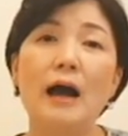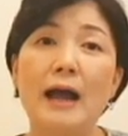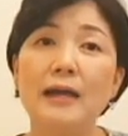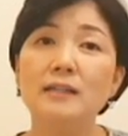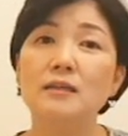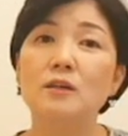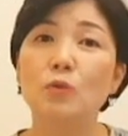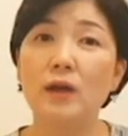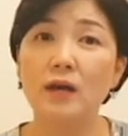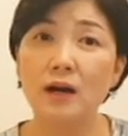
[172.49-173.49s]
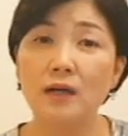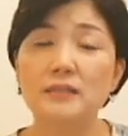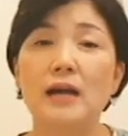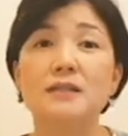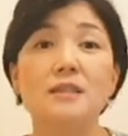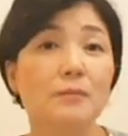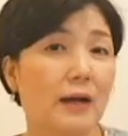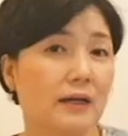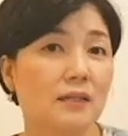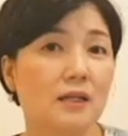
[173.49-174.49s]
아이들의 뇌가 자극을
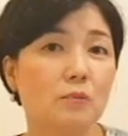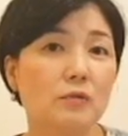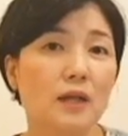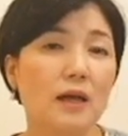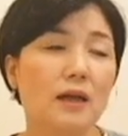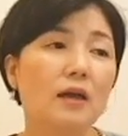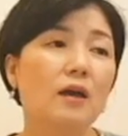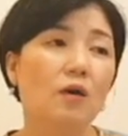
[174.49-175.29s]
받기 때문에